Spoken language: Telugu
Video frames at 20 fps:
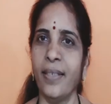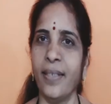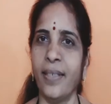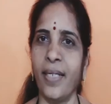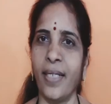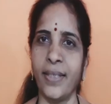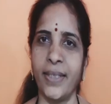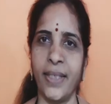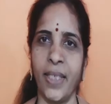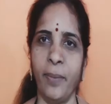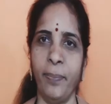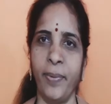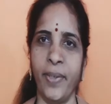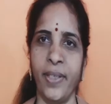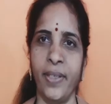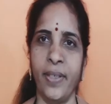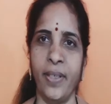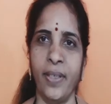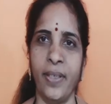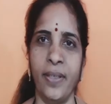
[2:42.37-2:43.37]
కాసేపు
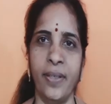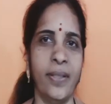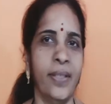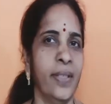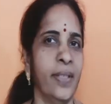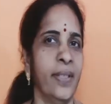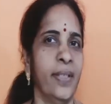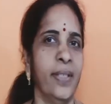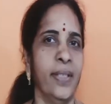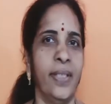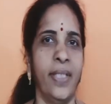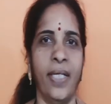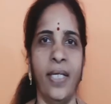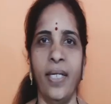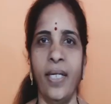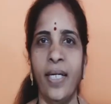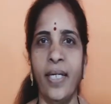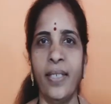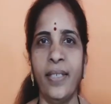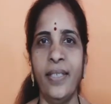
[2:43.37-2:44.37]
అయింది
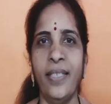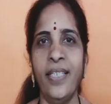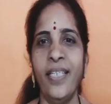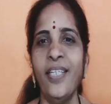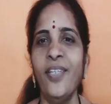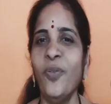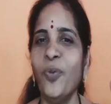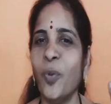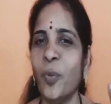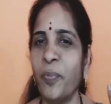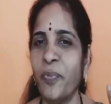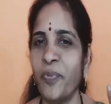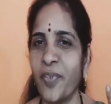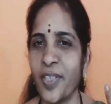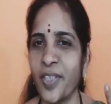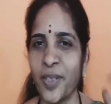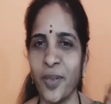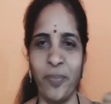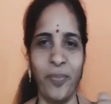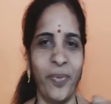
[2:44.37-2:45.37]
తెల్లారింది
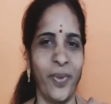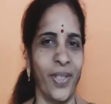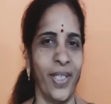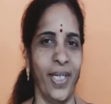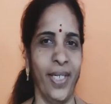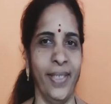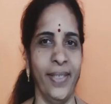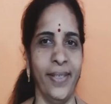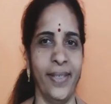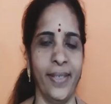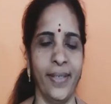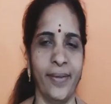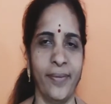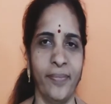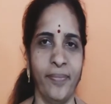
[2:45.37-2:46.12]
ఉపవాసం మొదలైంది